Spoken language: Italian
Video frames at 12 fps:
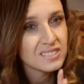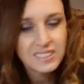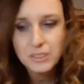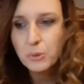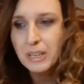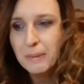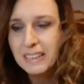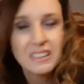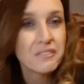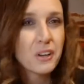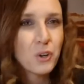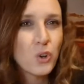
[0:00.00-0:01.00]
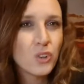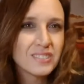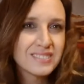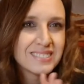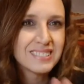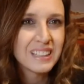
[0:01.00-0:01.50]
Sicuramente
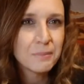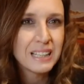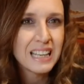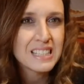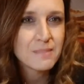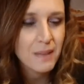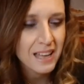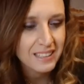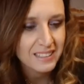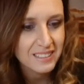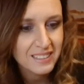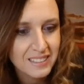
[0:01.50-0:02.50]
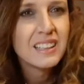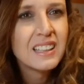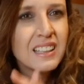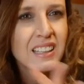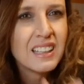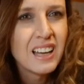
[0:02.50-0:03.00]
farò 3000 sbagli.
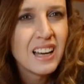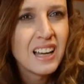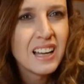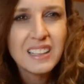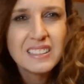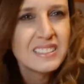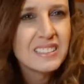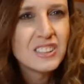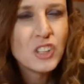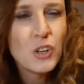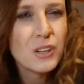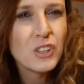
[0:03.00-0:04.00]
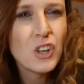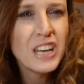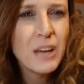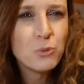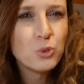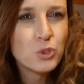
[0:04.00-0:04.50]
No, non
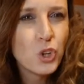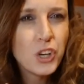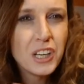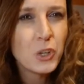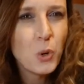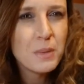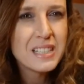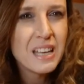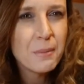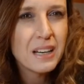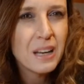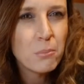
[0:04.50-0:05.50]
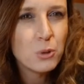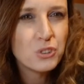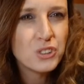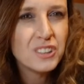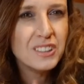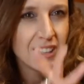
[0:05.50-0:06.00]
è un tutorial di come si apre la
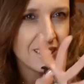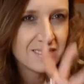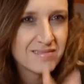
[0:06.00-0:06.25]
bottiglia.